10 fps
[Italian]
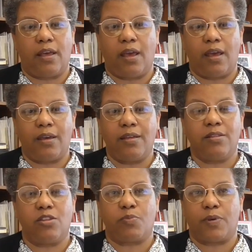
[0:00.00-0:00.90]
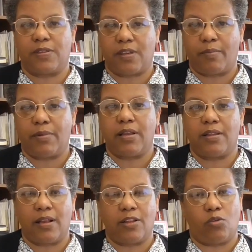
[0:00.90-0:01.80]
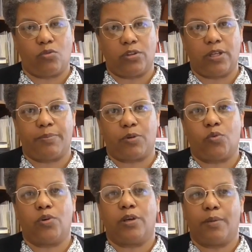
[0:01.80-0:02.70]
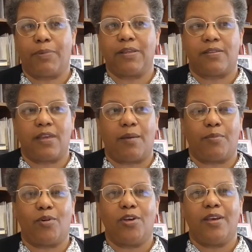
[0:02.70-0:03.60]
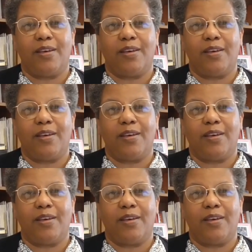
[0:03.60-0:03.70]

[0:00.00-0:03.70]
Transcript: e indispensabile della donna, per cui pensiamo